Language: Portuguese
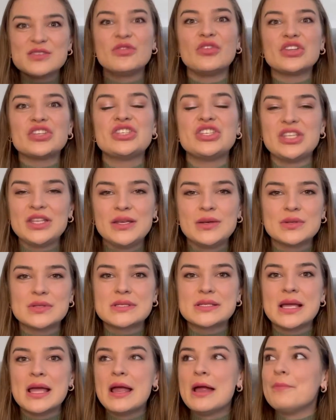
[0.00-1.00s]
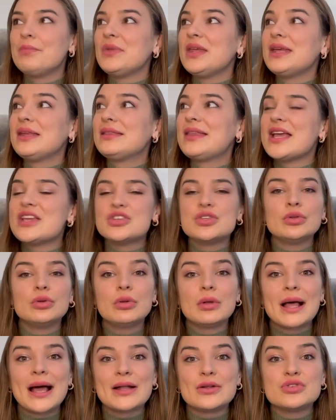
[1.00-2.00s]
fotinhos e deixa num
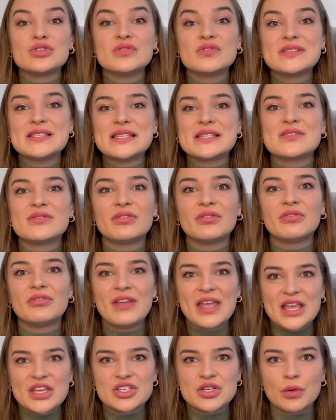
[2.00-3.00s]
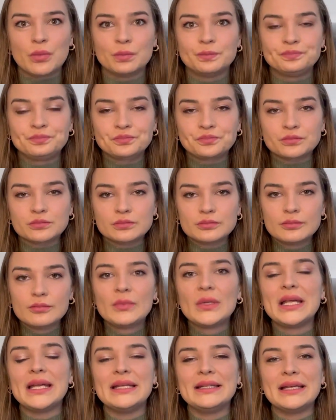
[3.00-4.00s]
lugar onde vocês vejam.
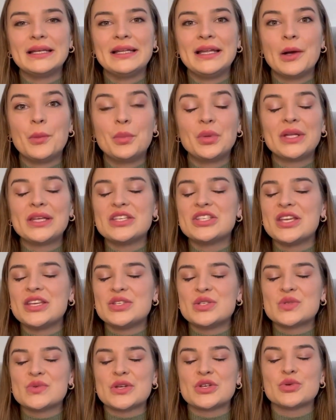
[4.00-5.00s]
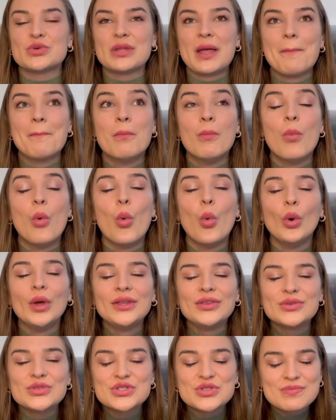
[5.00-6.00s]
Entendeu? Porque, gente, isso ajuda
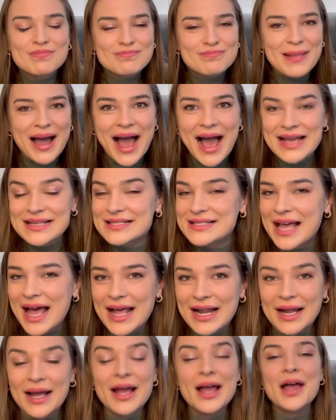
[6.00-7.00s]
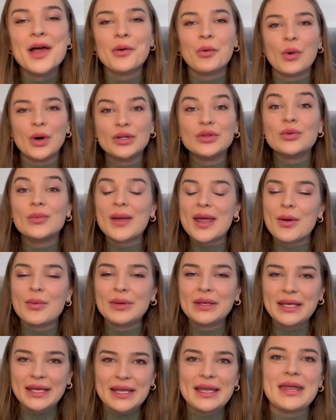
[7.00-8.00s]
muito demais. Cara, quando eu
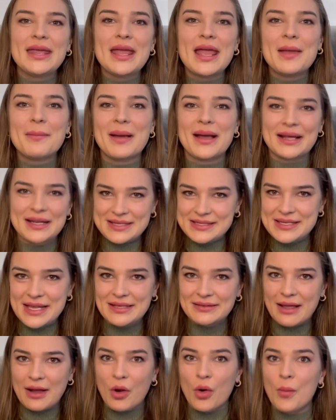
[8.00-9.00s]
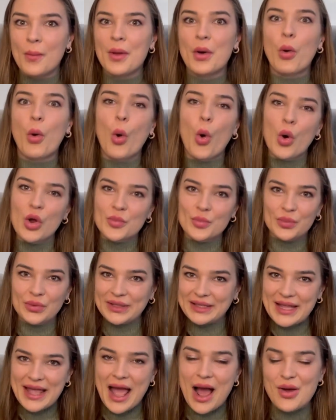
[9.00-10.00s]
queria emagrecer e tá com o meu corpo
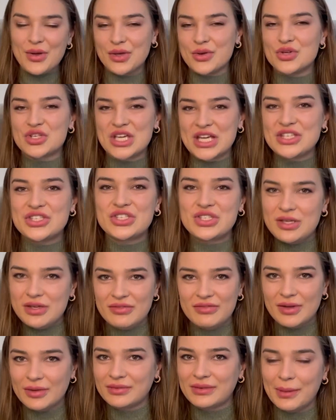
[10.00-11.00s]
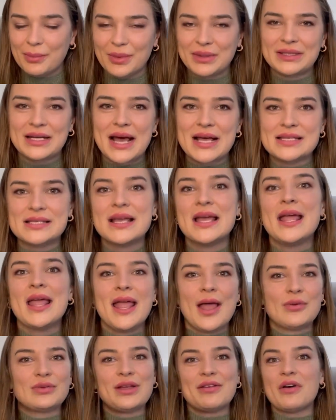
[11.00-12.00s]
ideal, que eu já tive há um tempo atrás,
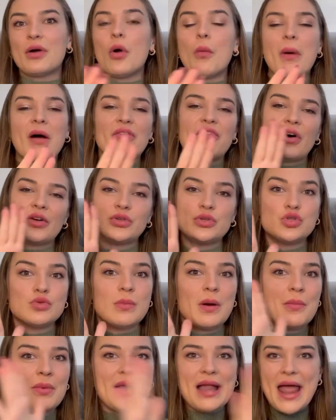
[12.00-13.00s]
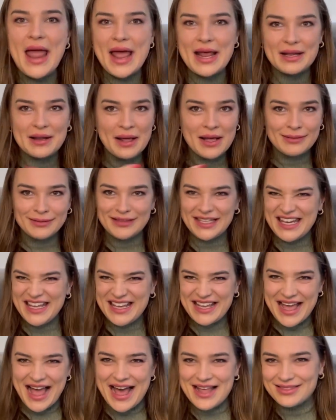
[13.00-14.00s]
eu tava com uma foto de uma mulher
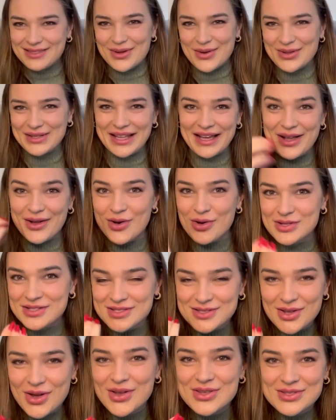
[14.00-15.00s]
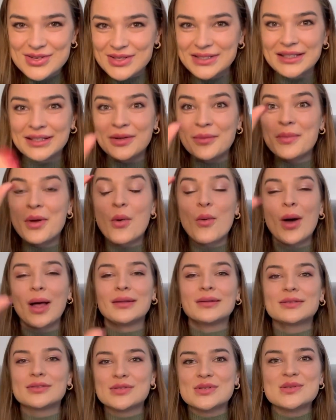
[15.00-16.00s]
trincadona, gostosona no meu
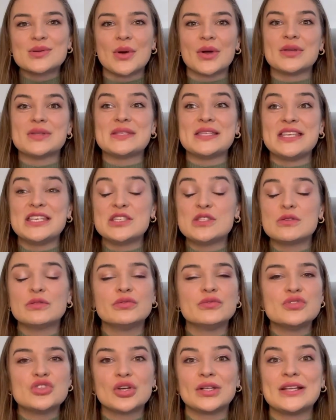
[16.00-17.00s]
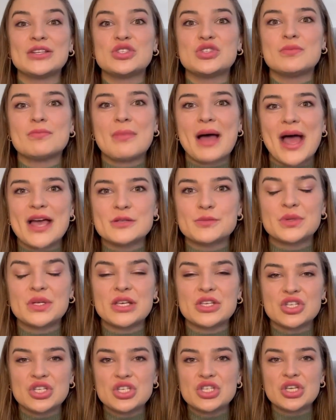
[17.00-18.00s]
quadro dos sonhos. E isso funciona demais,
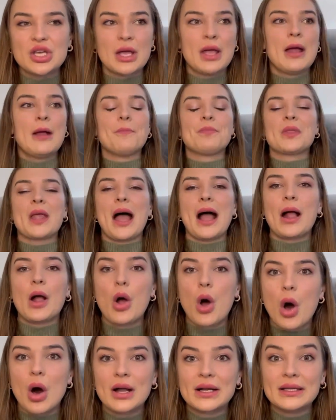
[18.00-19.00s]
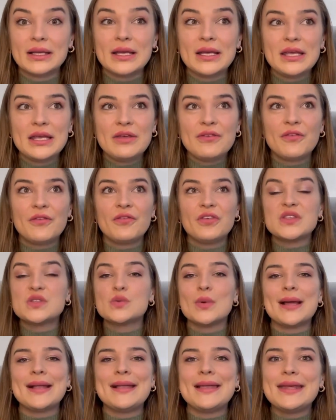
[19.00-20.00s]
porque a gente acorda e
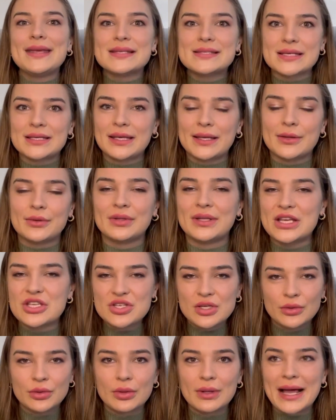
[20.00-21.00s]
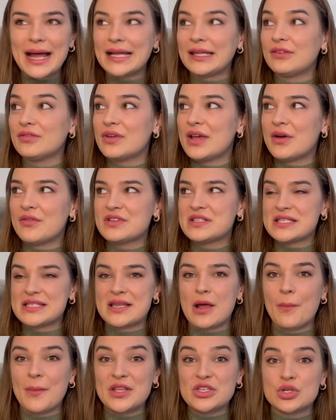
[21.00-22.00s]
visualiza aquilo. Deixa em um lugar que vocês
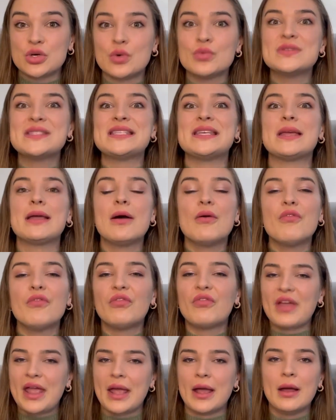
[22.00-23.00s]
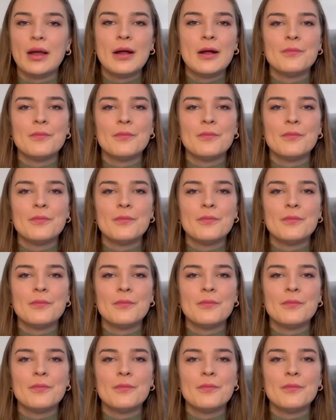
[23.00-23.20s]
realmente consigam ver.